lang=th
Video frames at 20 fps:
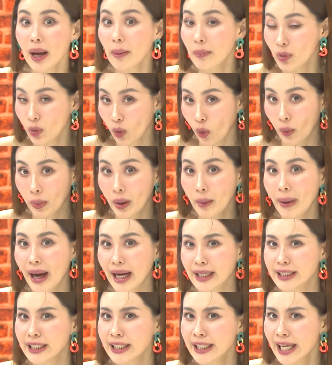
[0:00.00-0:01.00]
ตำหลวงพระบาง
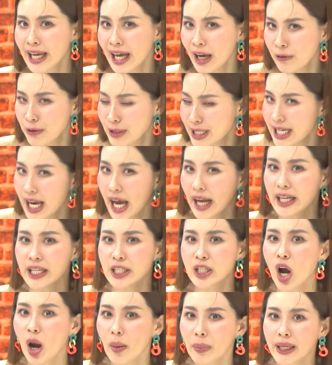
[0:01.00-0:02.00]
ที่แก้ววิชญานี
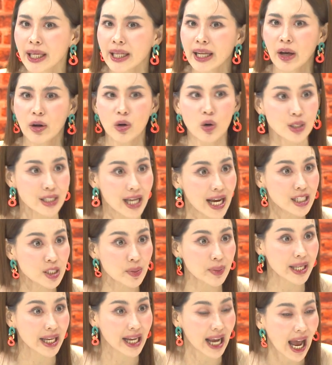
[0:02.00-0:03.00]
ชอบกินเนี่ยรสชาติจะ
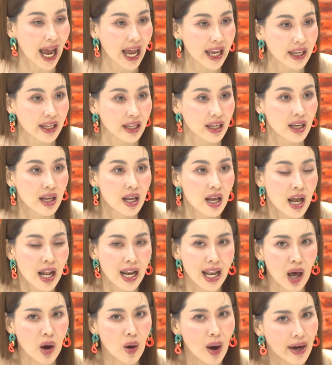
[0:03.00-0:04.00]
เป็นยังไง
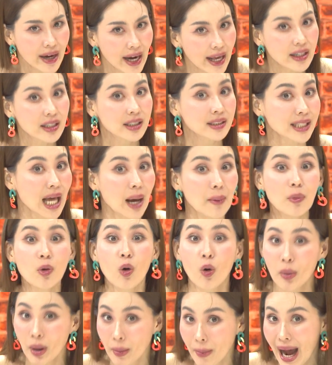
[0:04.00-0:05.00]
แล้วอะไรคือตำหล
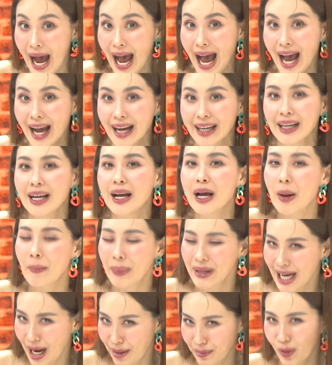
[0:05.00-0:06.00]
วงพระบางไป
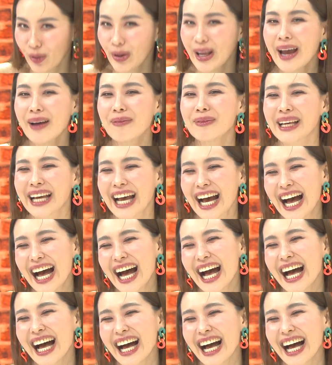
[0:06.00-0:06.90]
ถามน้องแก้มเลยค่ะ